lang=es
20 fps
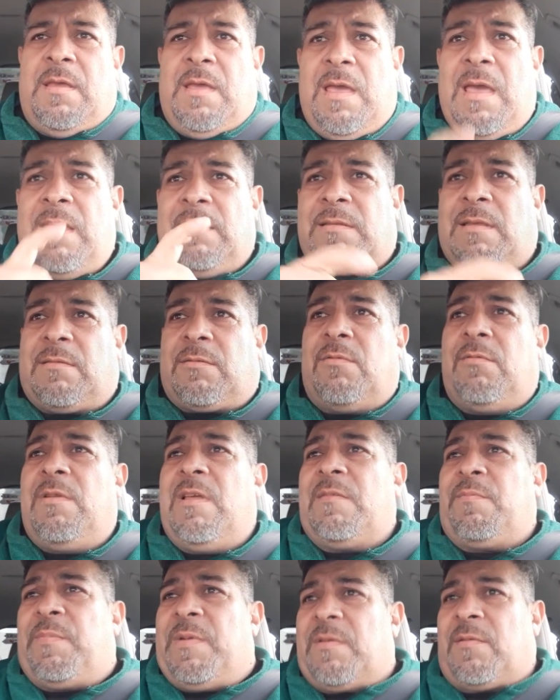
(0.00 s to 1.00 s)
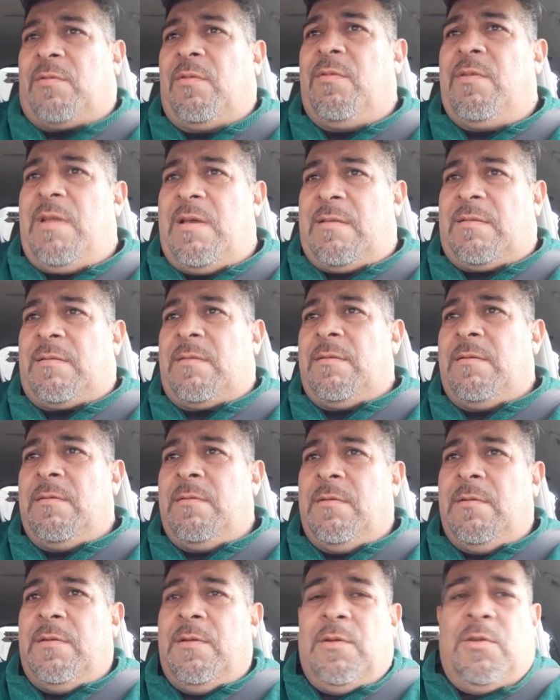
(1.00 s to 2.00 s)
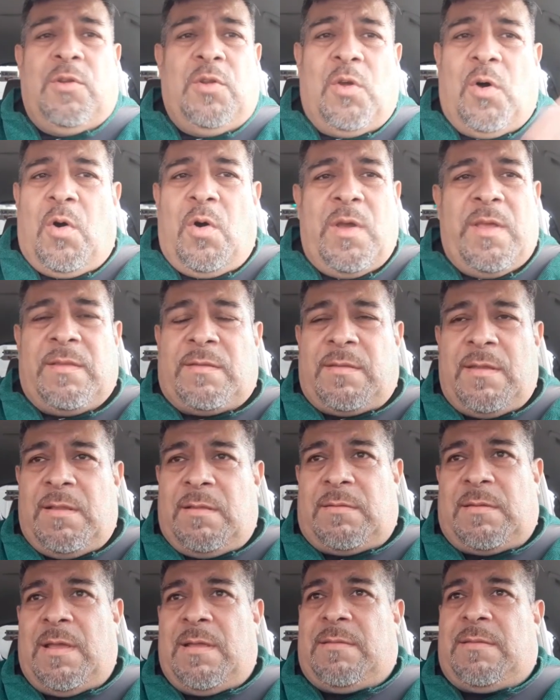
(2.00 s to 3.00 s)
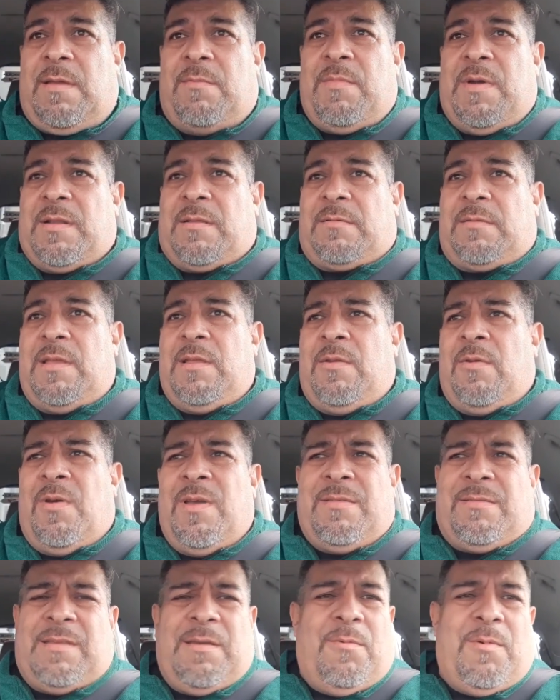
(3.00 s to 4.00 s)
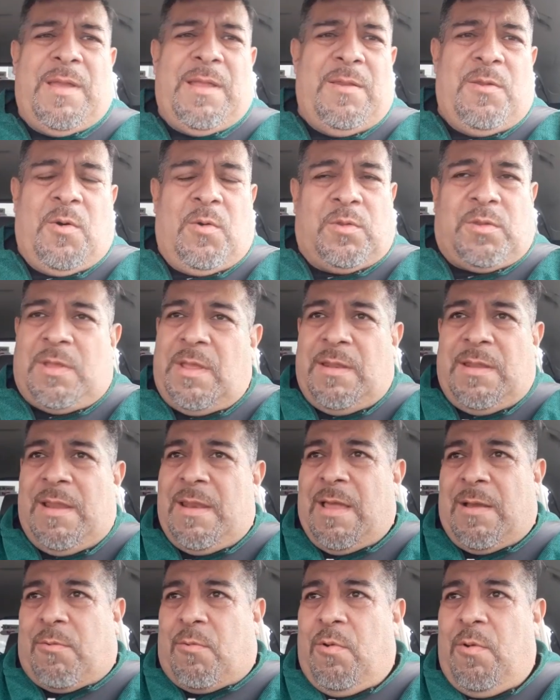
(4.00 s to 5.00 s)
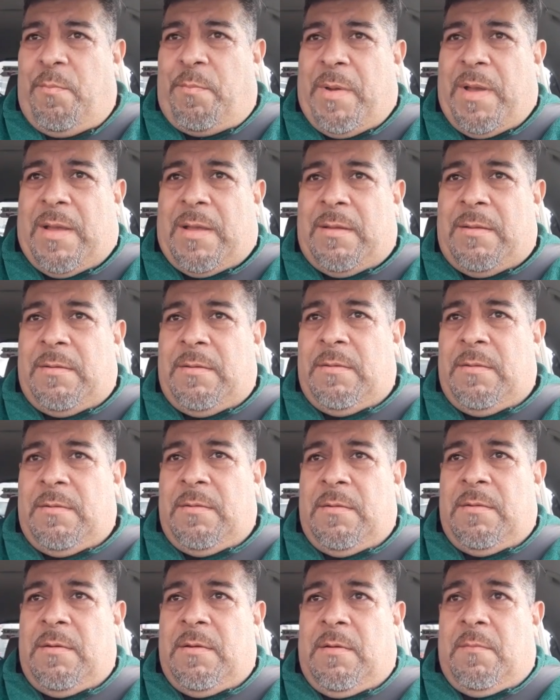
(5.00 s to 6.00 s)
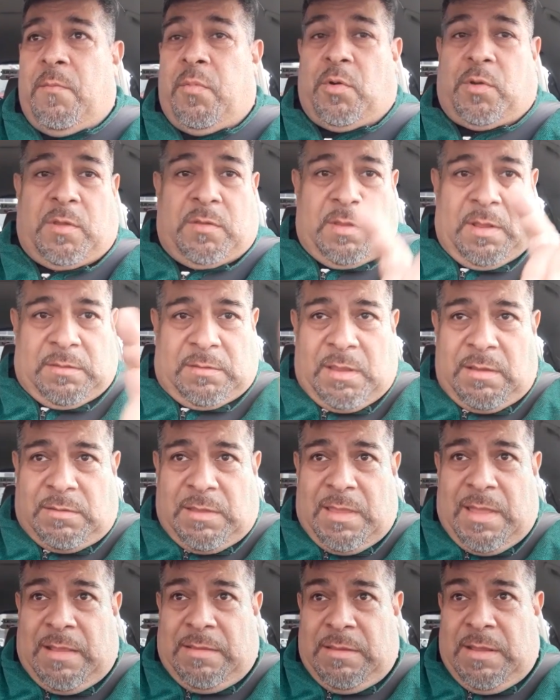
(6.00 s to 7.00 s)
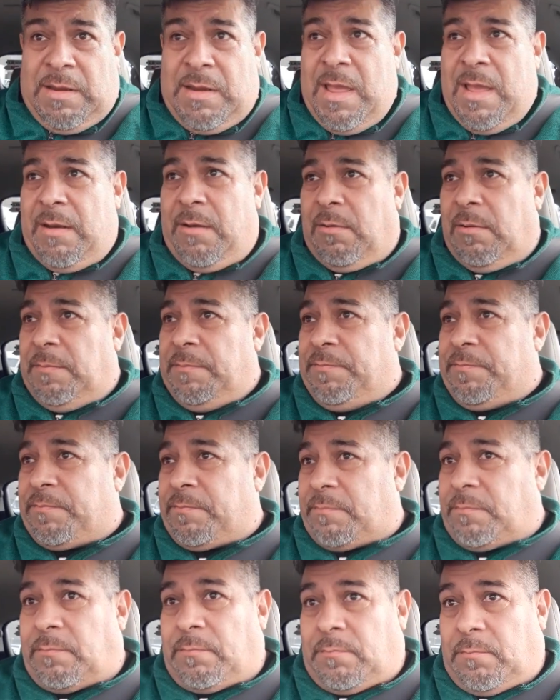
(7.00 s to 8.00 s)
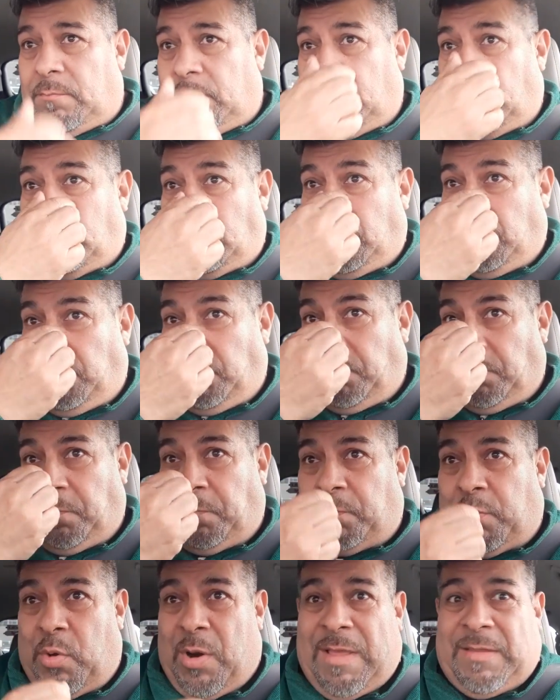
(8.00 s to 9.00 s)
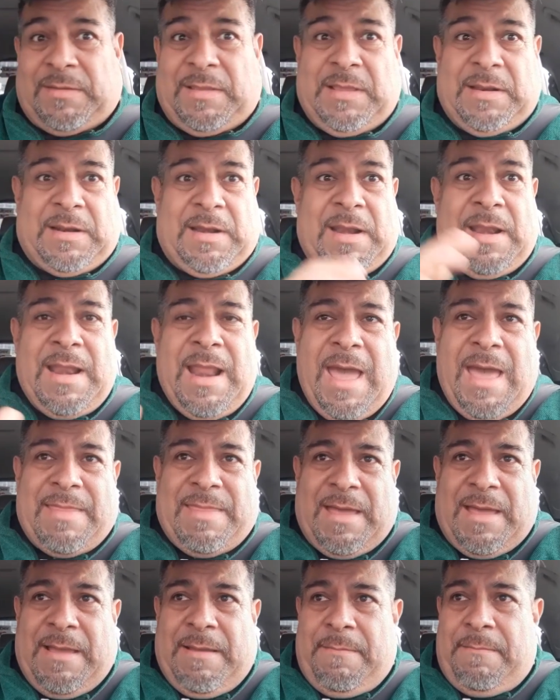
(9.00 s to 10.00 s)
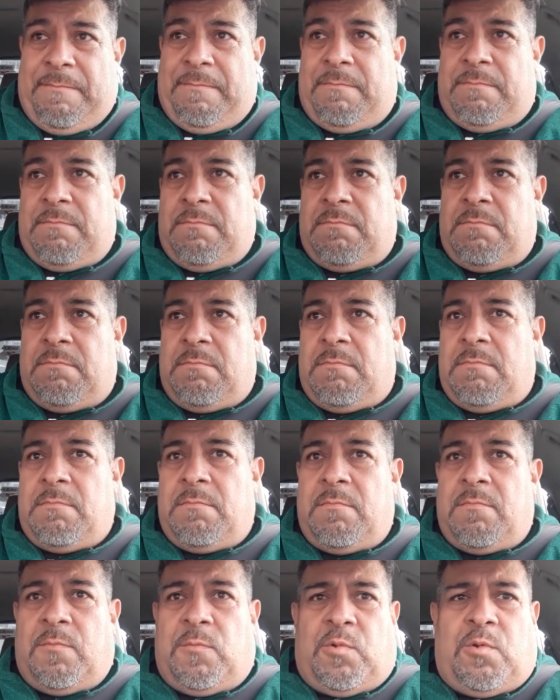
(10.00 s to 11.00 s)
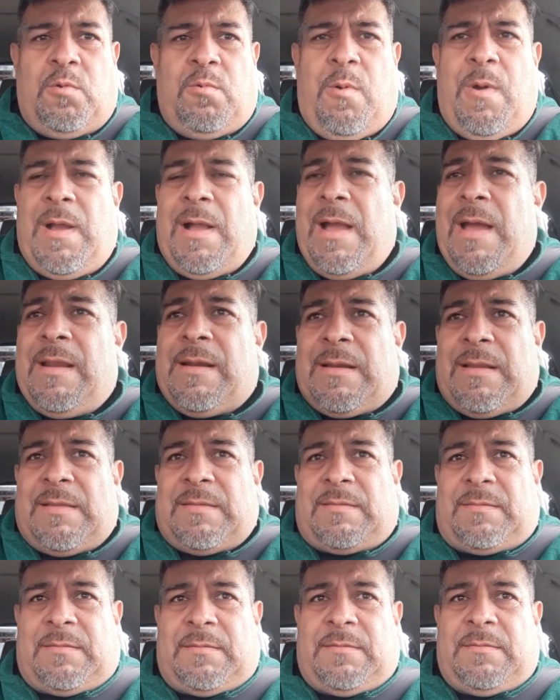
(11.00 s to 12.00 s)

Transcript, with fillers: Esas son las personas. No es el Tata Martino. Ese güey no tiene la culpa. Porque si a ti te dan dinero por hacer nada, tú lo agarras.